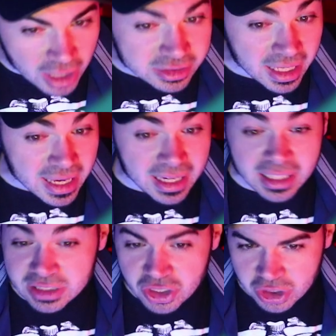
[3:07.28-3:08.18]
chat era
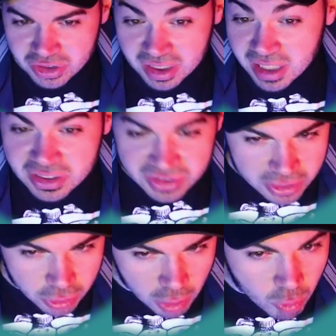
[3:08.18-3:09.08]
indecisa tra il
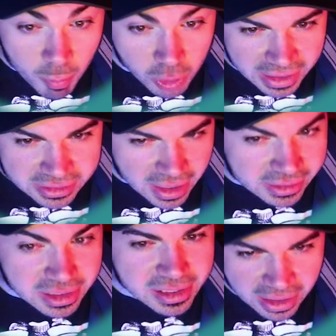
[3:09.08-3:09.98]
secchio d'acqua bollente ed il